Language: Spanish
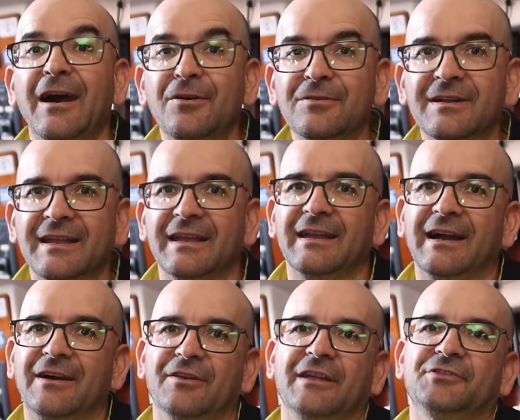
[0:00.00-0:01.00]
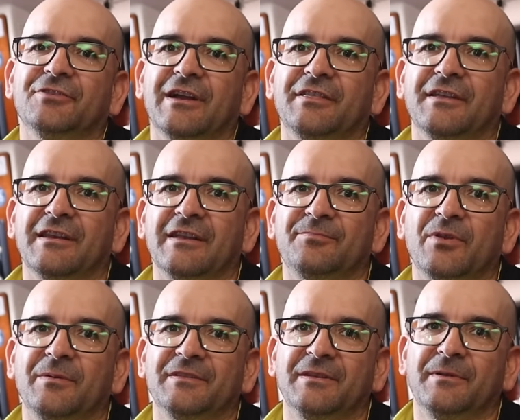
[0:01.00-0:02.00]
aunque ahora toca hacer las
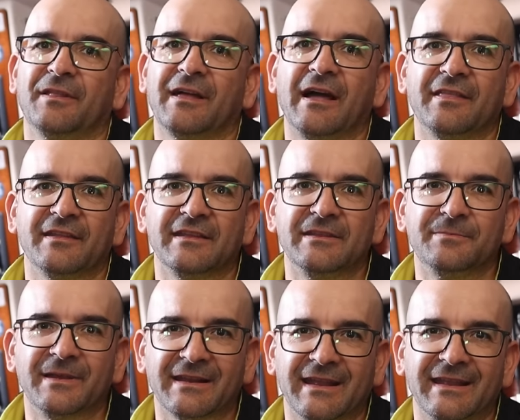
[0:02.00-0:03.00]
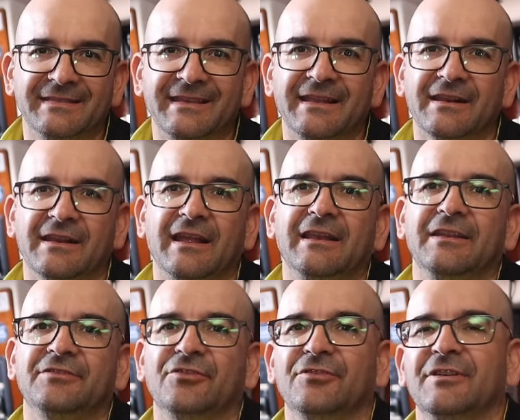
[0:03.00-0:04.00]
pruebas de verdad y ver qué tan
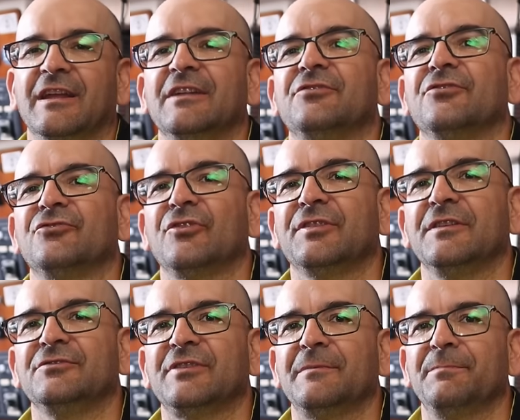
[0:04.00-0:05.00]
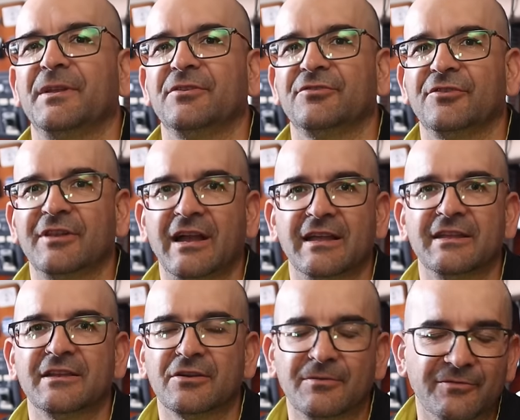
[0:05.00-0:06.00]
reales son esos 200 amperios hora
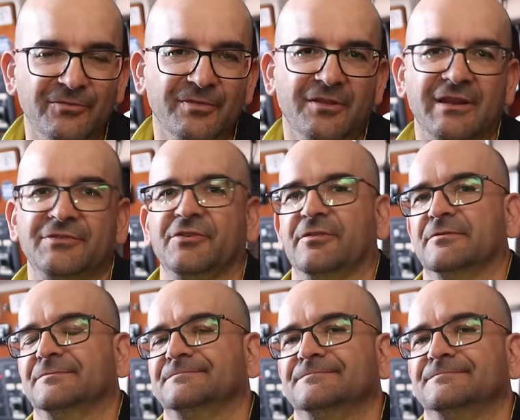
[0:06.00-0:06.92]
y cómo funciona todo.